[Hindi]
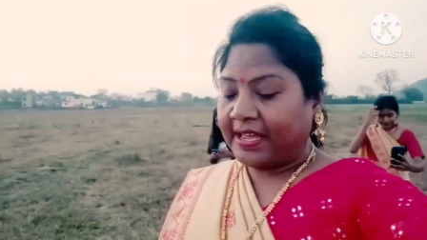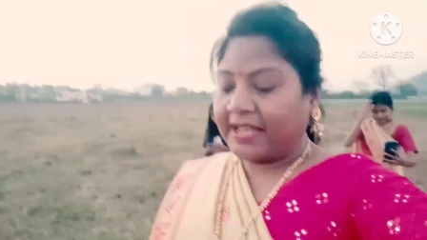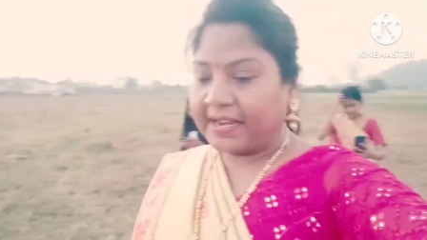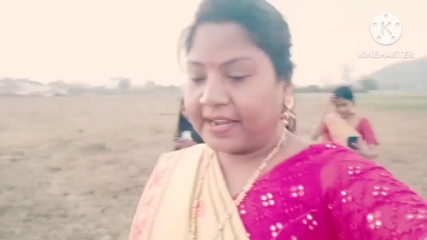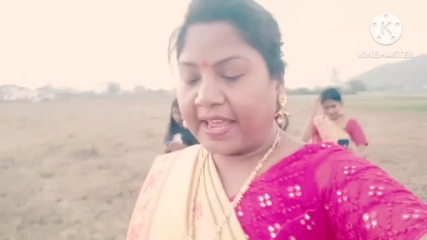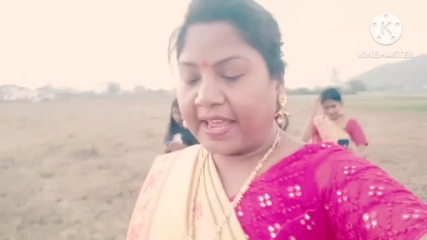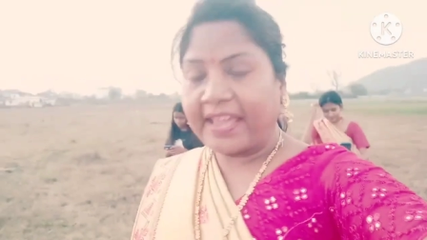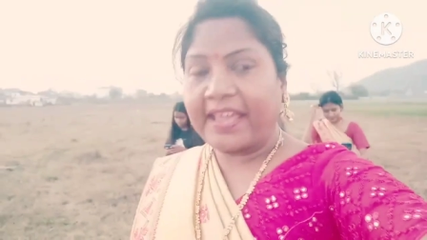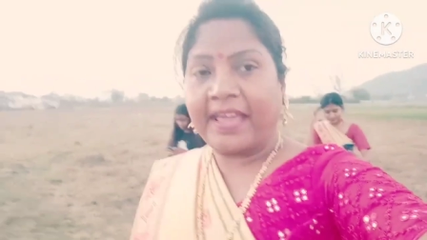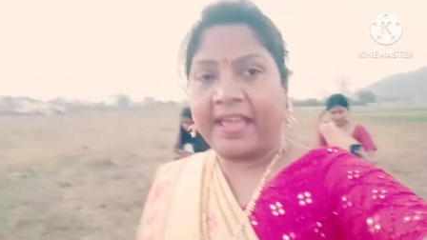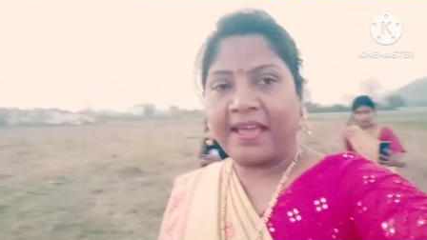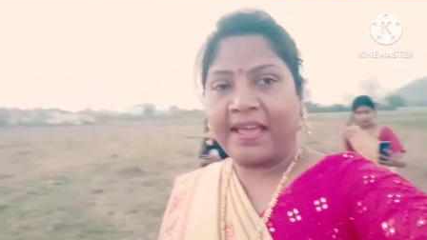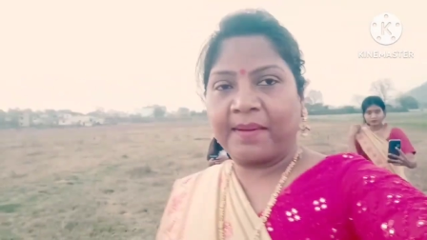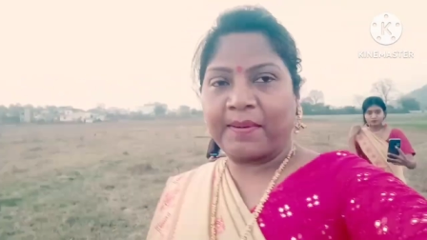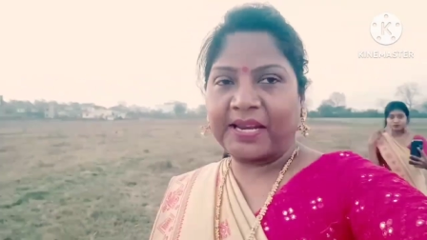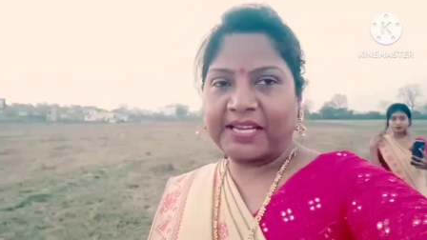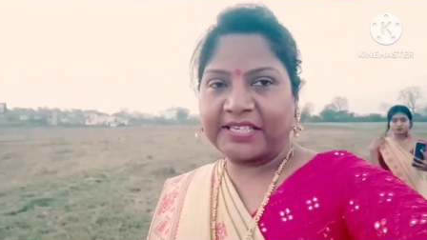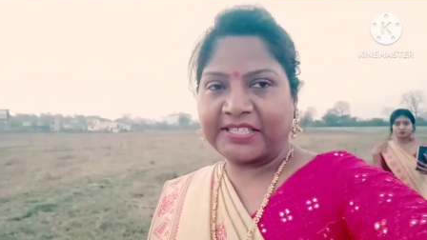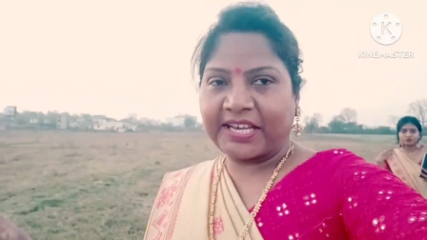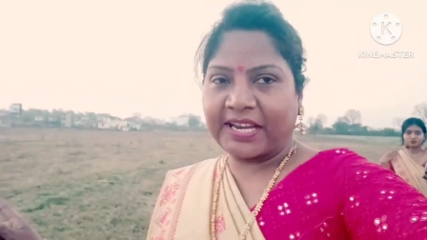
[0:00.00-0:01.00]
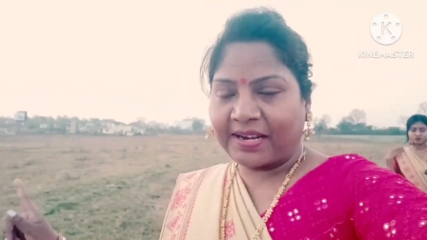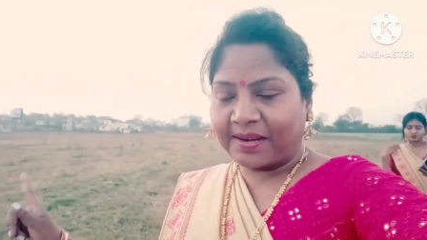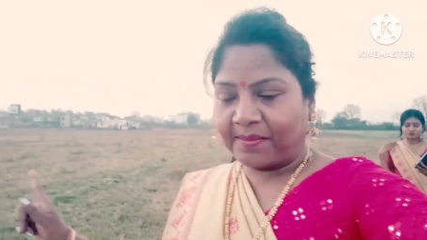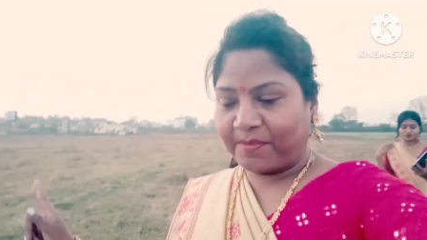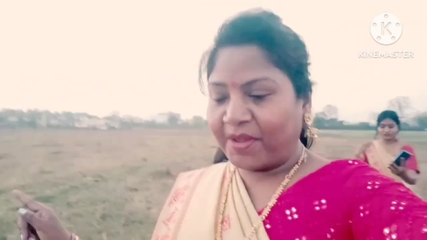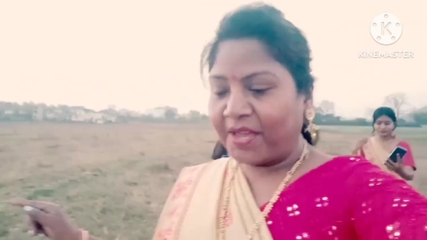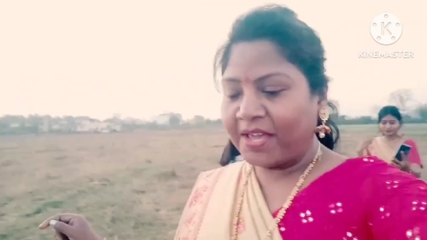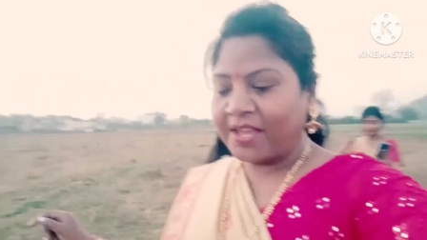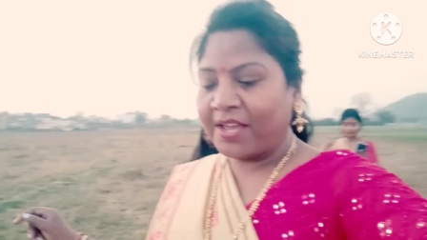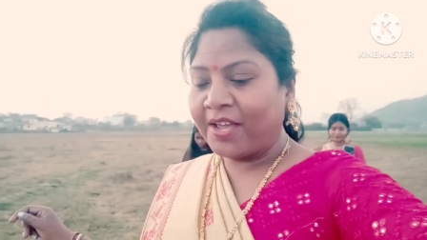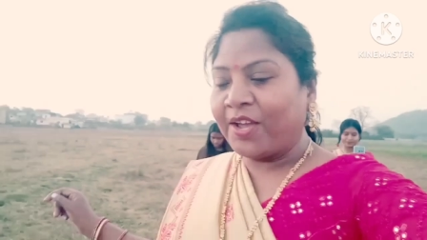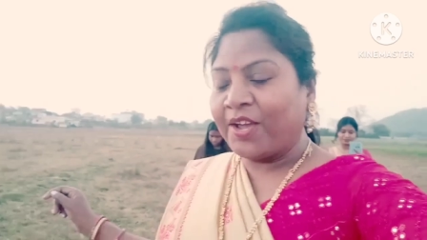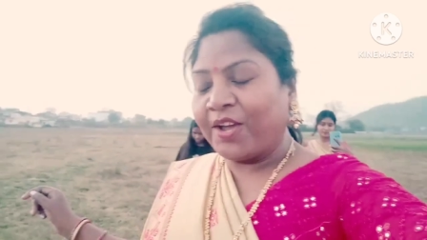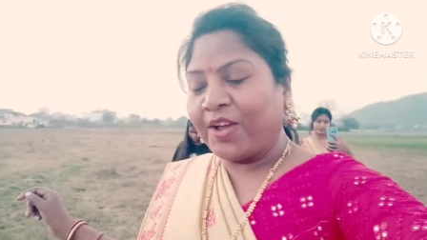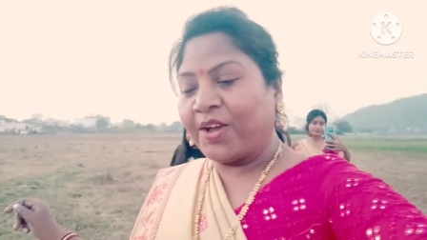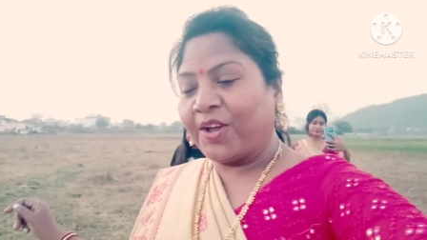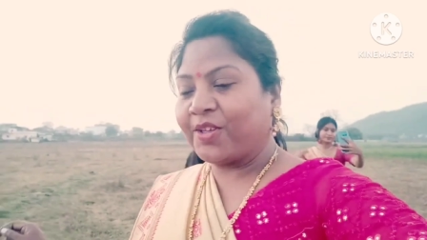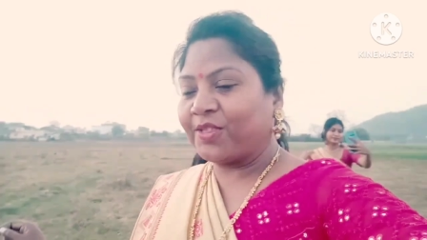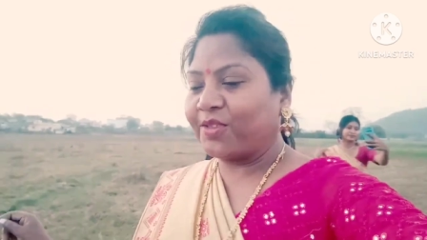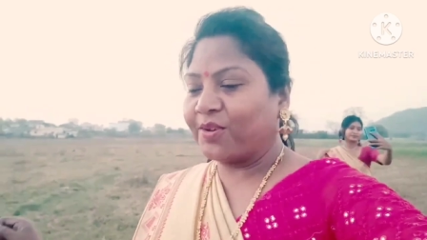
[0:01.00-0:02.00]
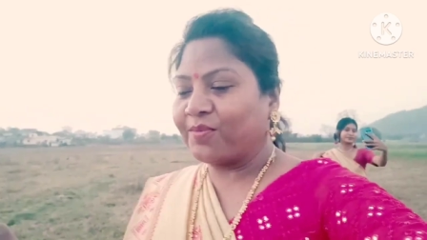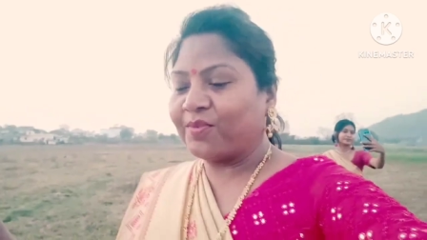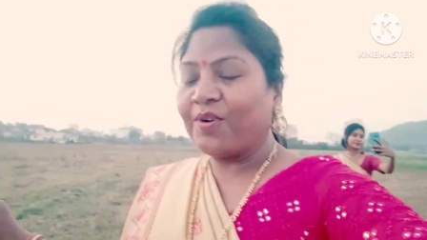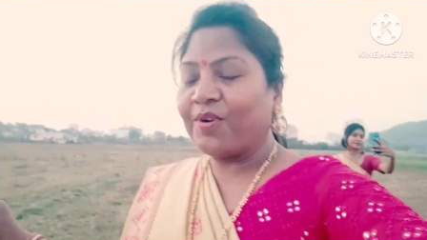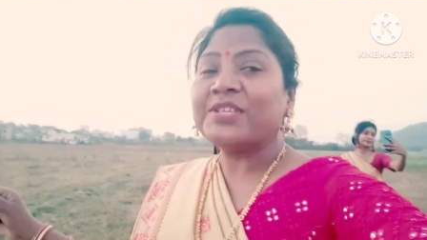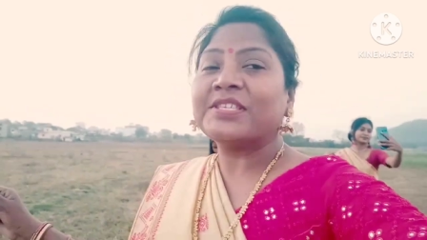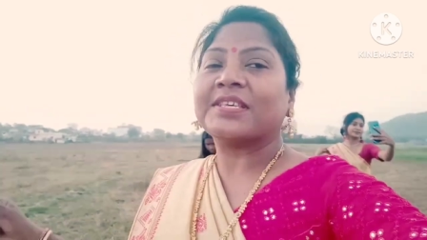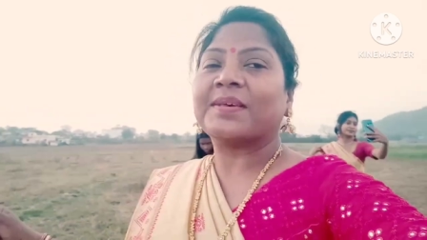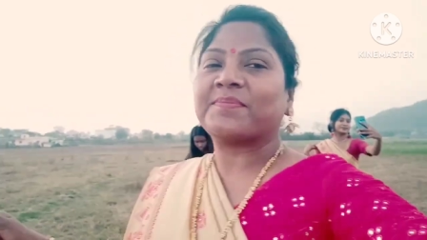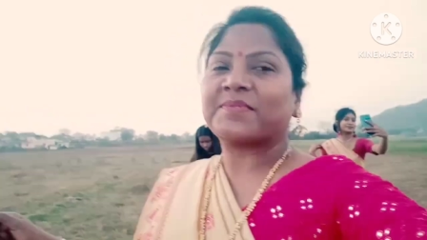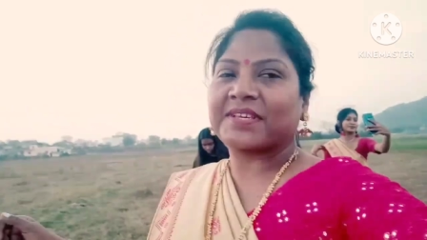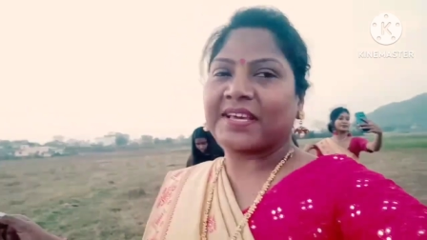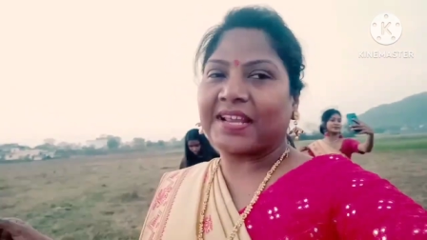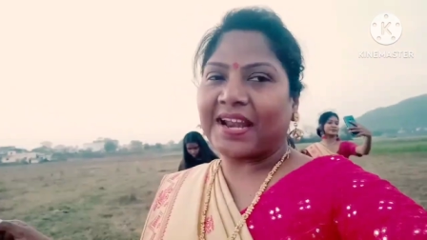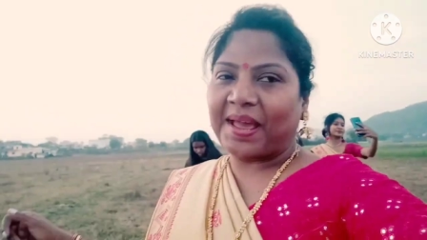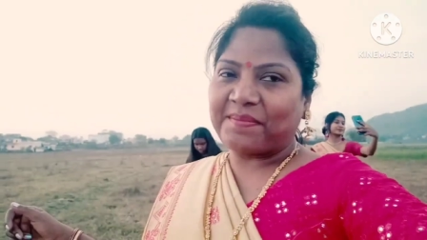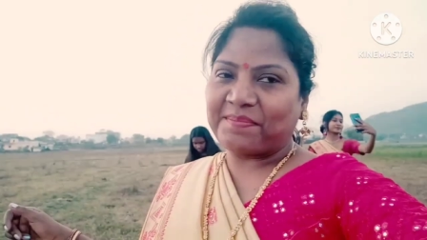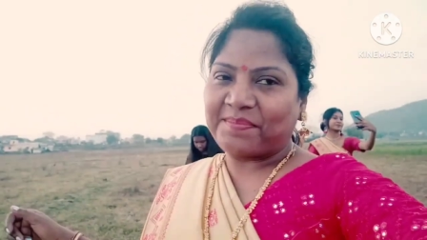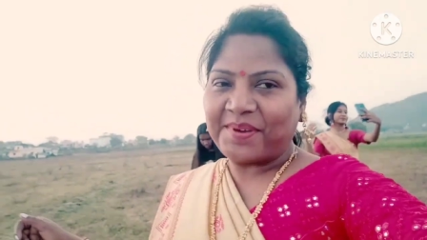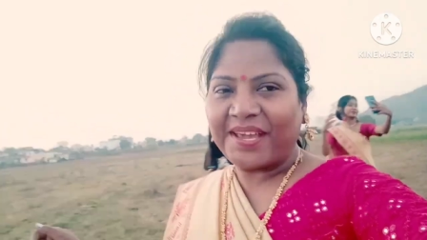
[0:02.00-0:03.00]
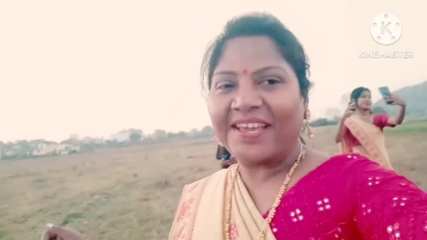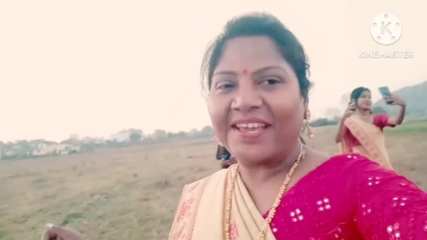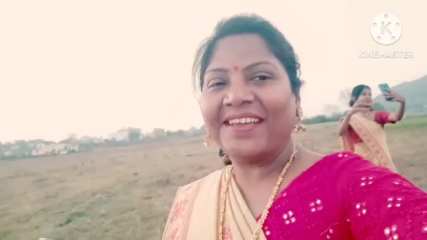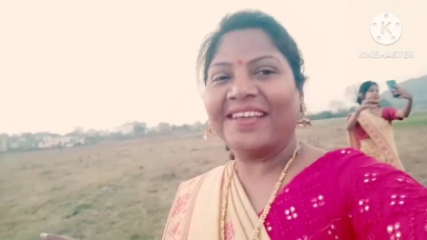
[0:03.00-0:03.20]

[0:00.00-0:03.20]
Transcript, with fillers: नए हैं हमारे चैनल में तो वो सब्सक्राइब भी